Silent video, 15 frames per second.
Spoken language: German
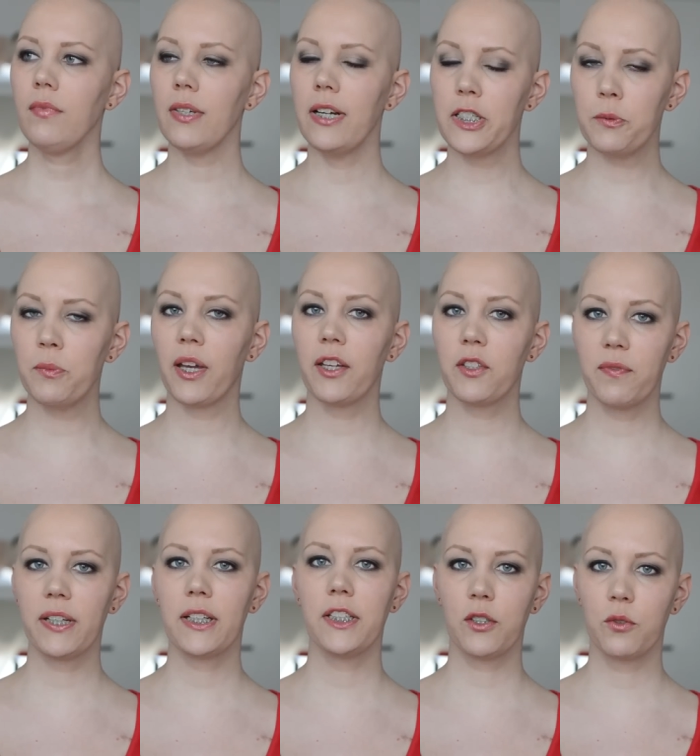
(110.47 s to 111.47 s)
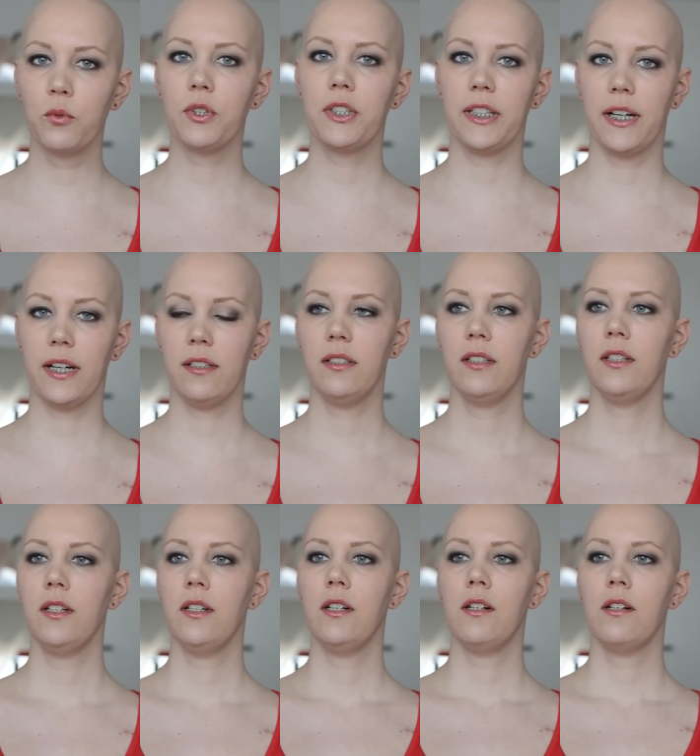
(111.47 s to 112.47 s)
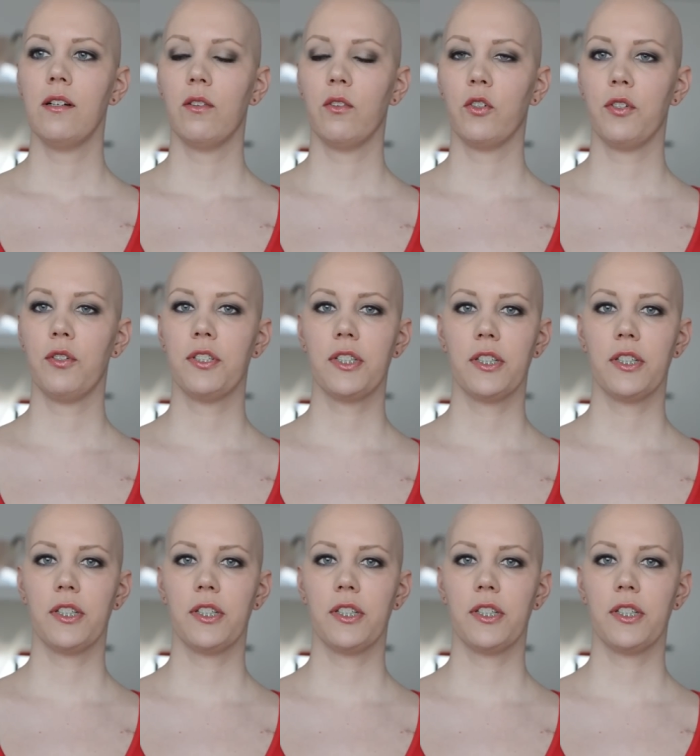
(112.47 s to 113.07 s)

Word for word: Also mir ging es wirklich gut, ja. Und